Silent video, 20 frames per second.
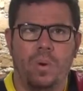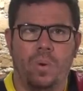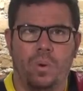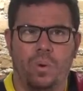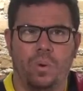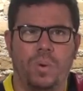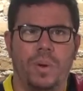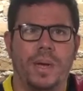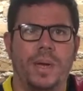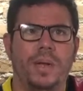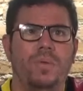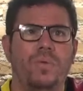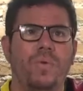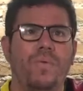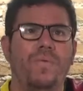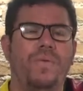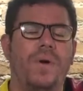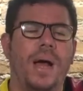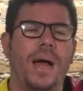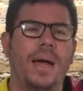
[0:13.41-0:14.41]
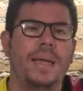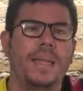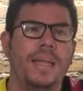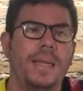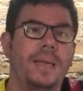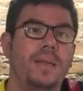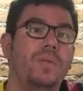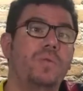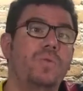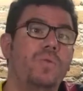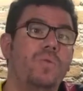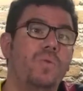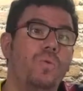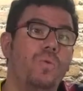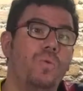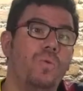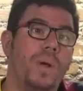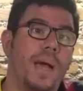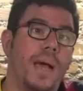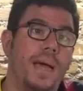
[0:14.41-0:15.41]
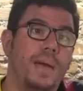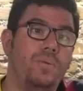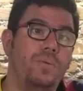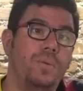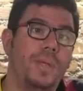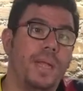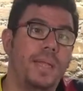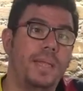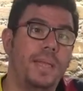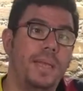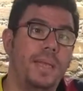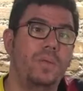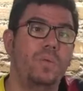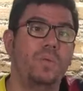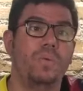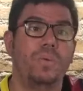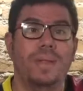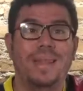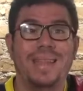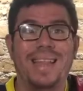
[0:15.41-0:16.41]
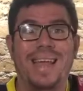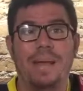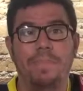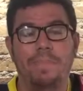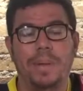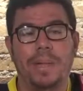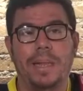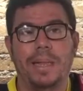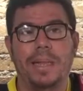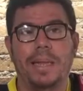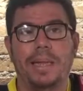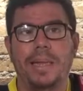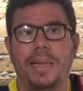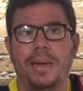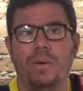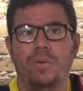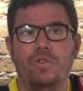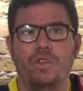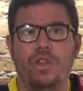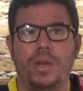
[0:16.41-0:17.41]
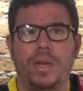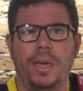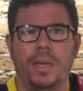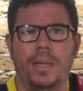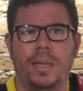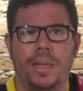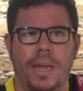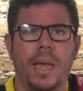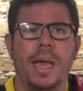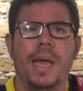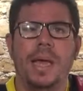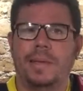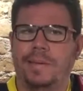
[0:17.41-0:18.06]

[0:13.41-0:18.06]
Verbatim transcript: colocando o Fagner no lugar do Danilo lá pela lateral direita.